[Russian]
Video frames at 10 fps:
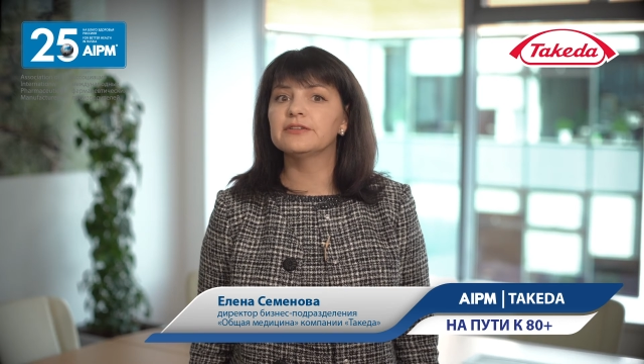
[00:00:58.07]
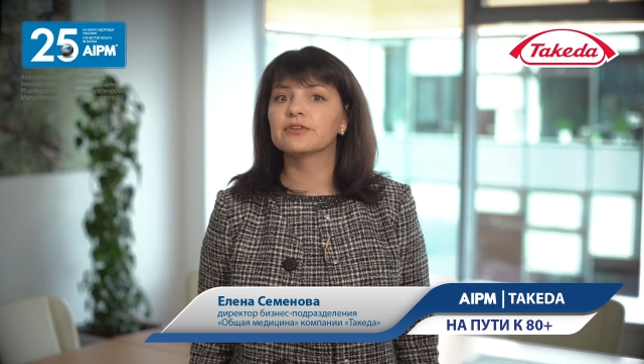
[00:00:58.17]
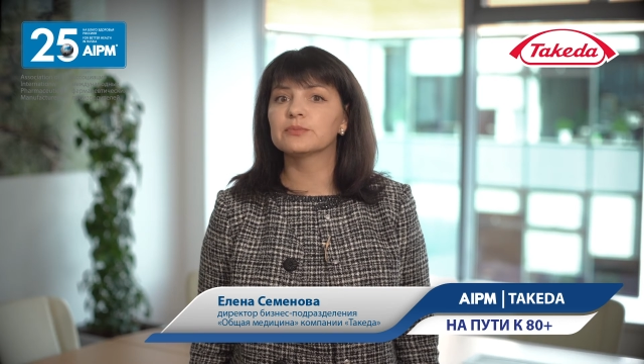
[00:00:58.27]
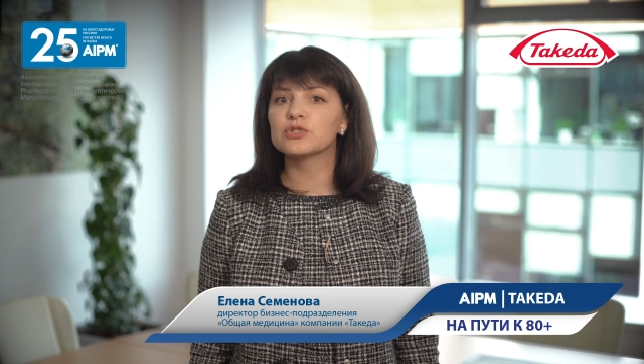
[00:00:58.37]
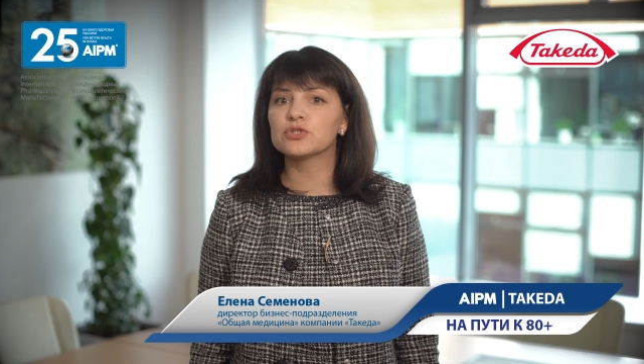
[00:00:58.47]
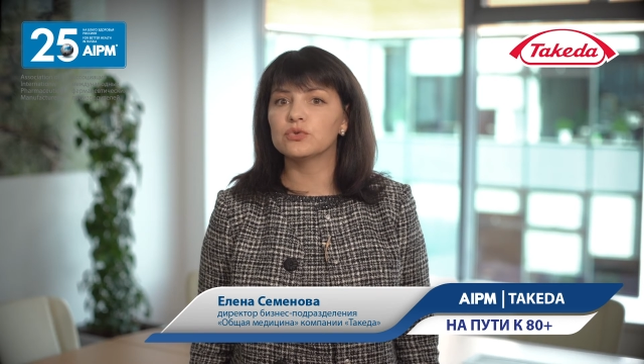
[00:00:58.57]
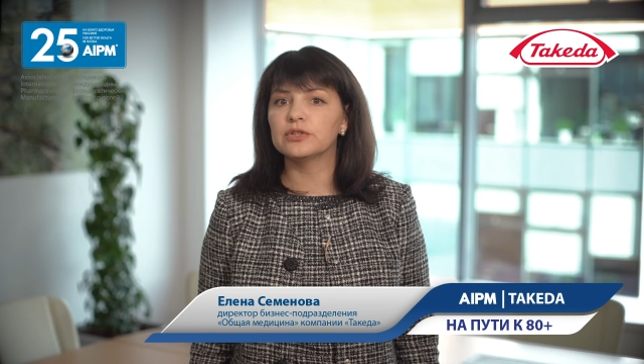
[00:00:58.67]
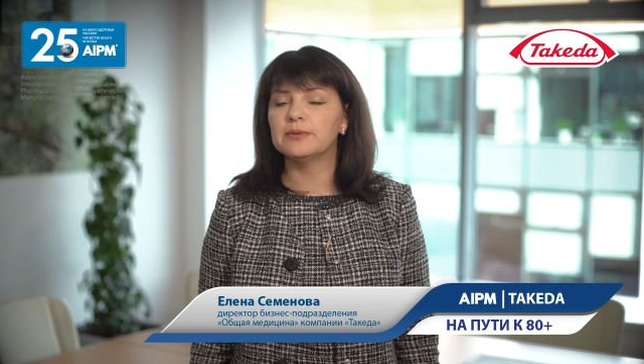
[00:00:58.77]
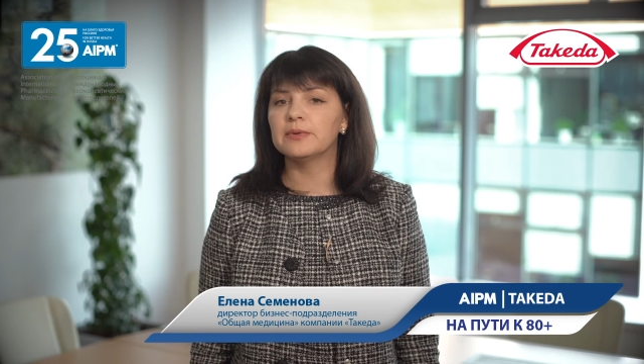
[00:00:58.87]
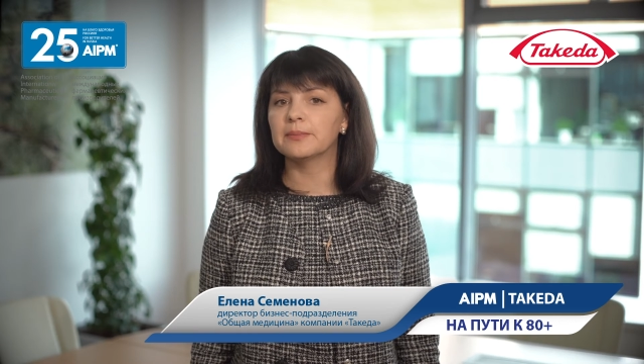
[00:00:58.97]

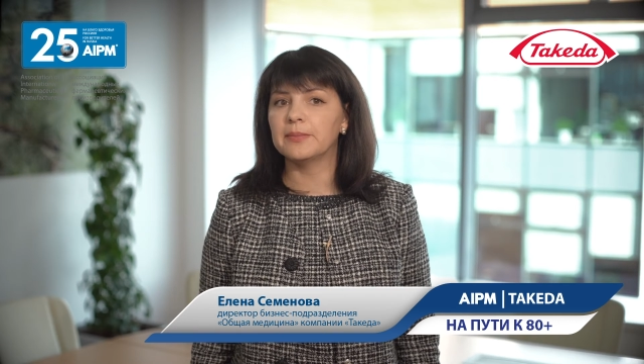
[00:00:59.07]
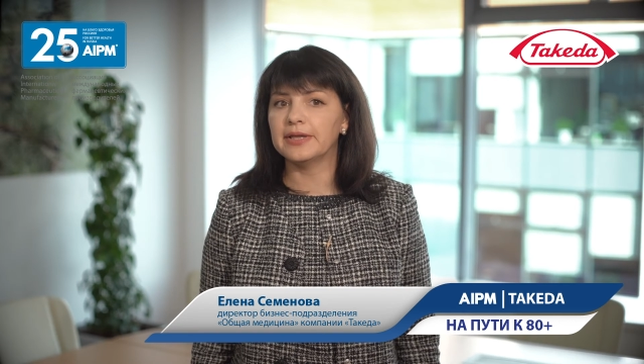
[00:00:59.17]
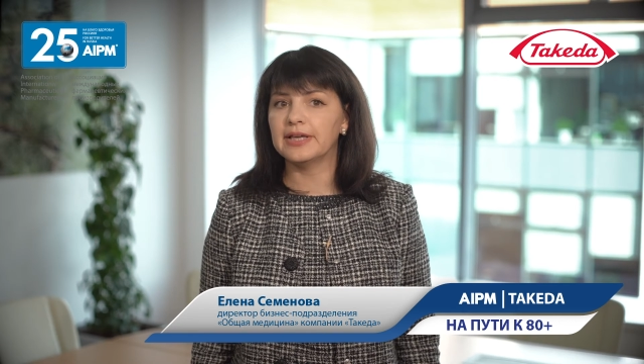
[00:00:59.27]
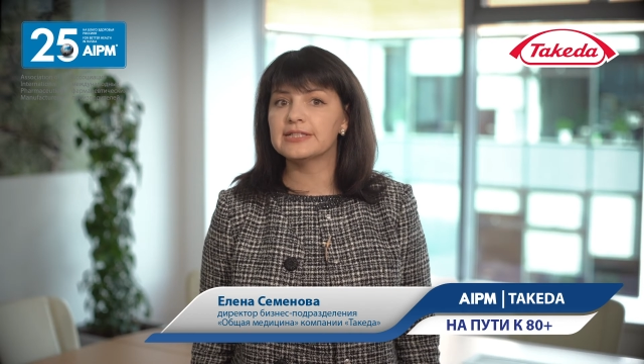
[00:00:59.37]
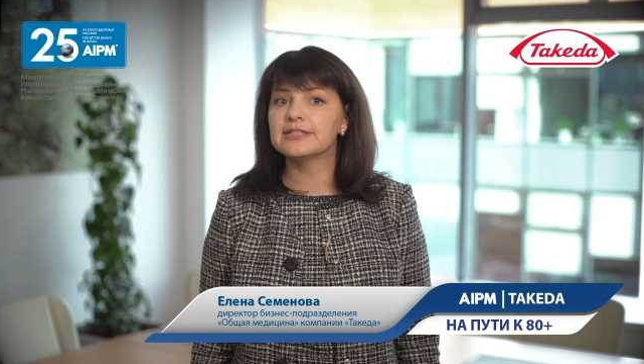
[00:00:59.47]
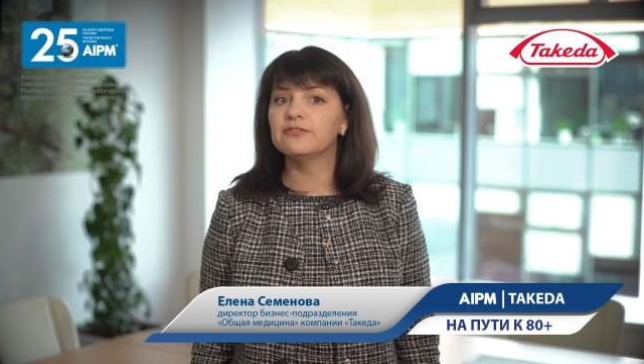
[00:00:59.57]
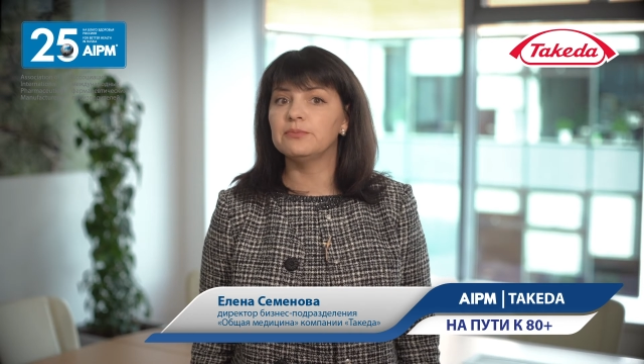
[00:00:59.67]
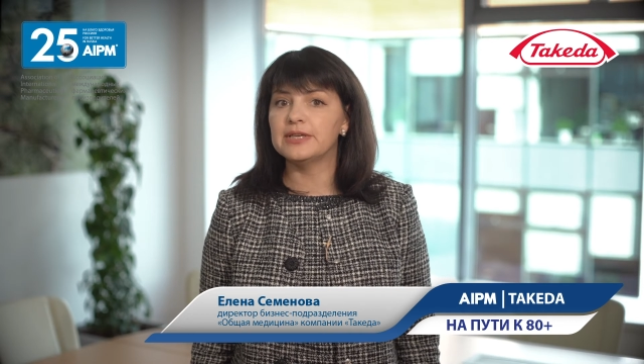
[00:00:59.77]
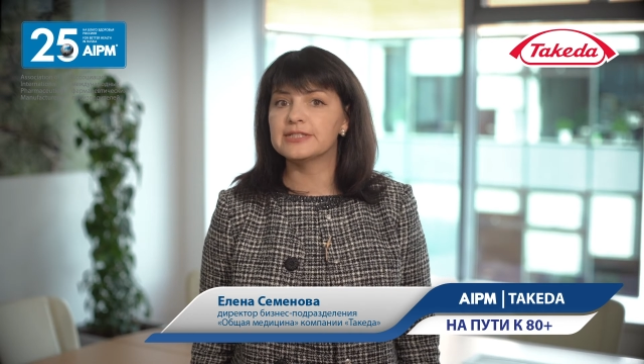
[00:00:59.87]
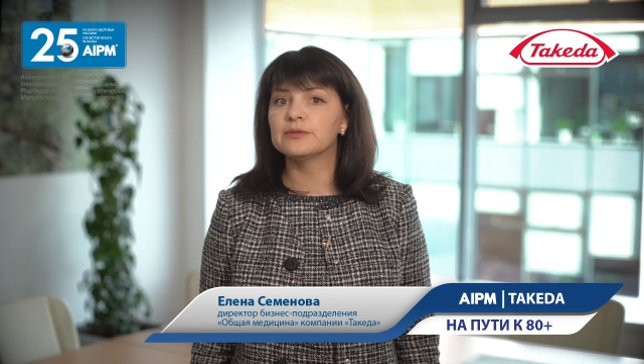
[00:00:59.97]
информационные мероприятия
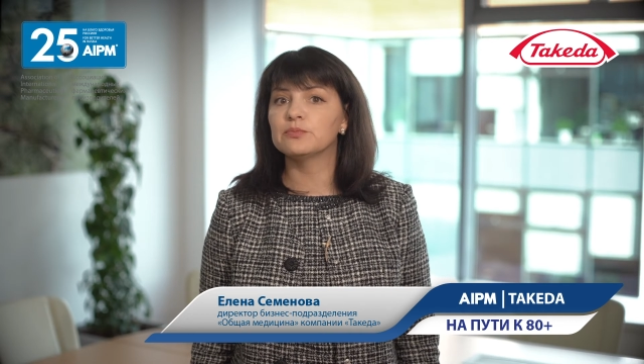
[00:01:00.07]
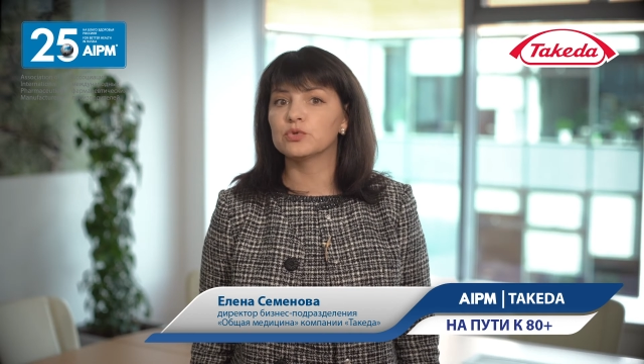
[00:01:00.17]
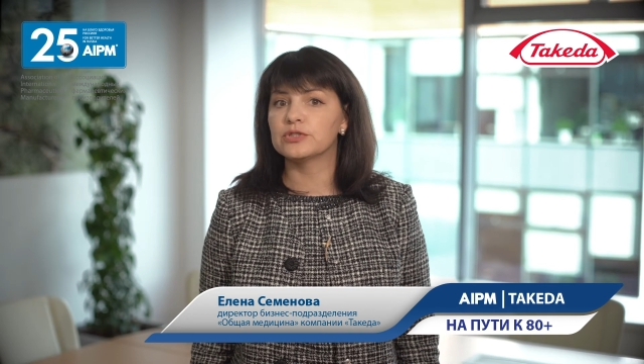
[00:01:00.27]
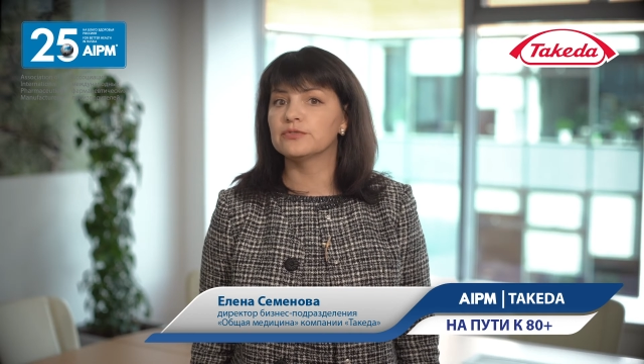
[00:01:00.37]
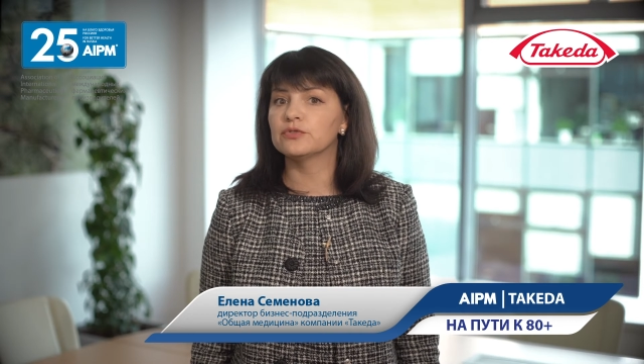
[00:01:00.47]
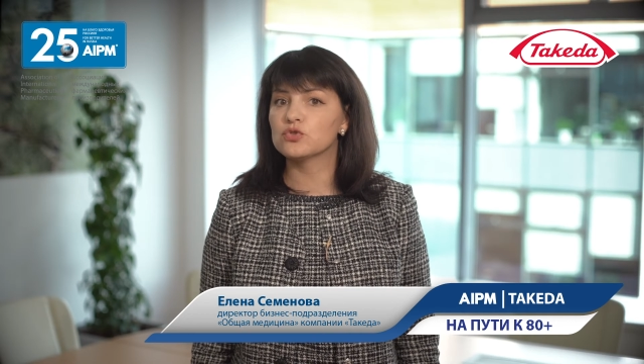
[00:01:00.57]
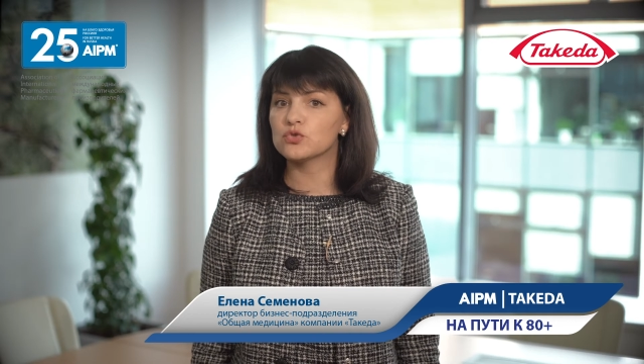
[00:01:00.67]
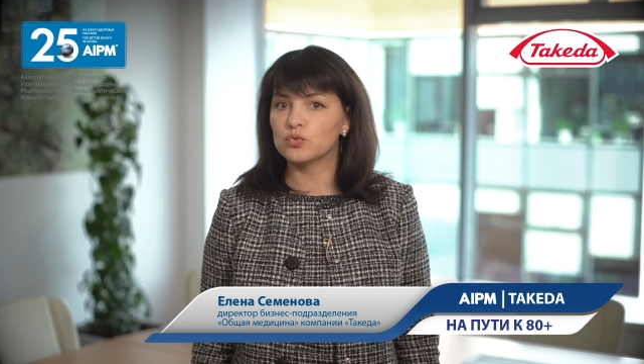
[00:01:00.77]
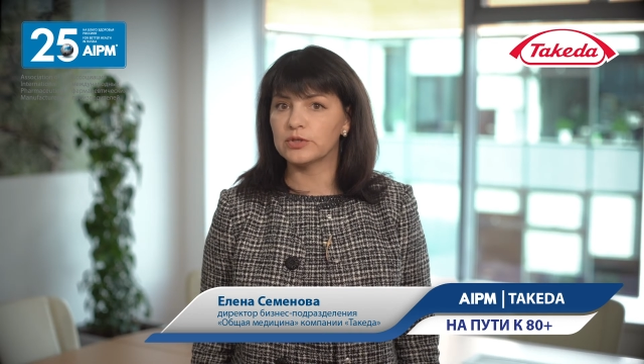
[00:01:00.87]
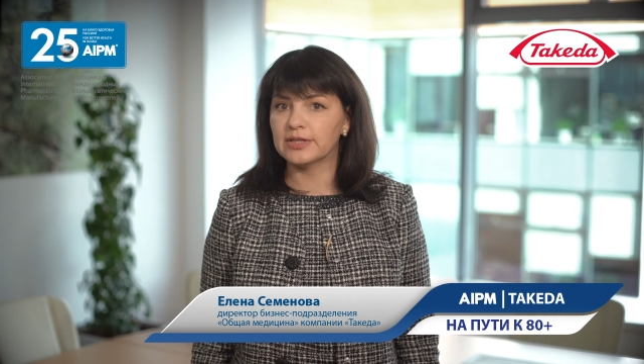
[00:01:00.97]
вместе против
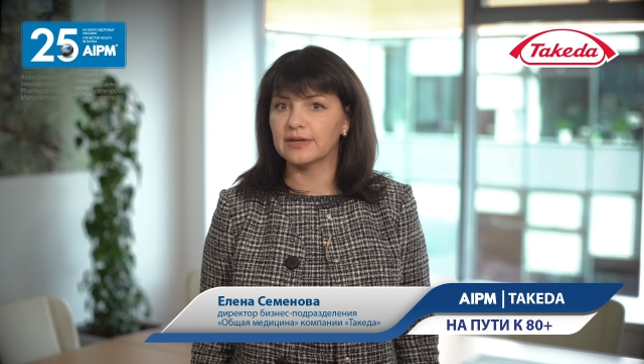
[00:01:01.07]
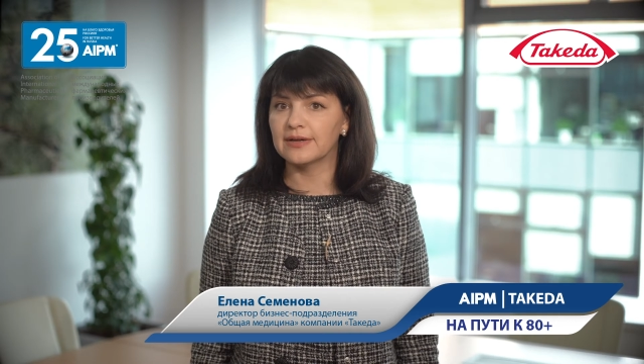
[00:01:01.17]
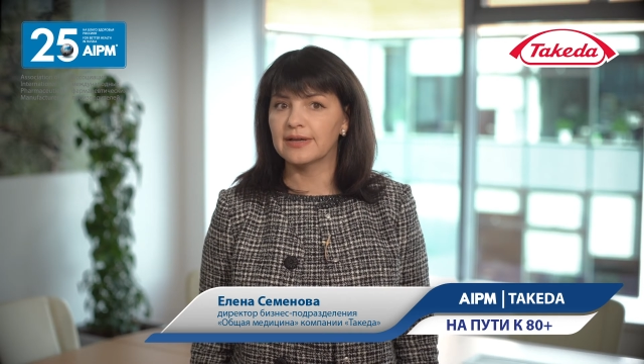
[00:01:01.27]
инсульта.